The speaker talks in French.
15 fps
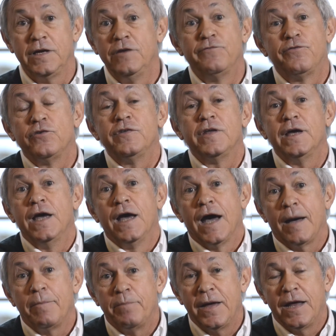Il faisait
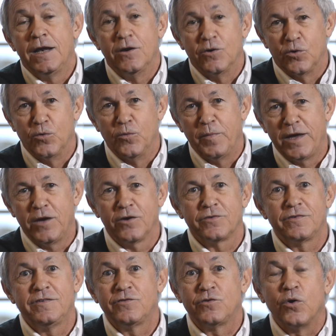appel aux
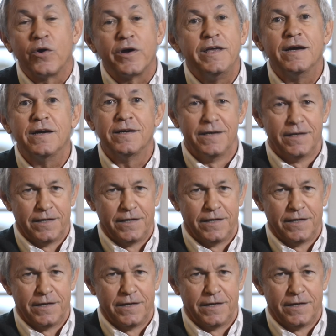meilleurs historiens